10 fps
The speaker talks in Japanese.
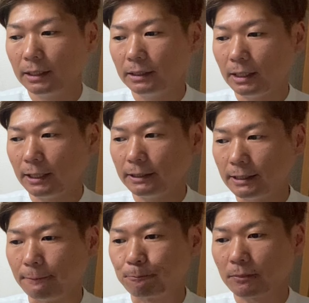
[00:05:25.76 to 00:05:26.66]
で
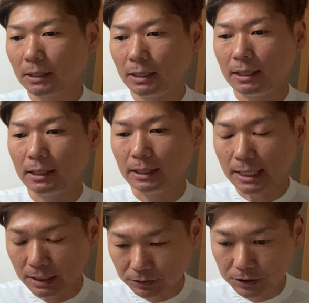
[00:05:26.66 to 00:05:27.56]
ね、
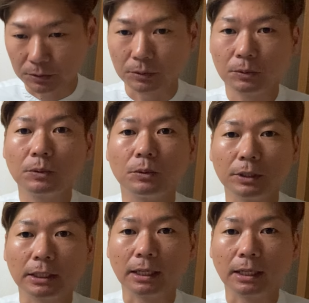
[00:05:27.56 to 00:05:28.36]
えー、ある仕事をこうね、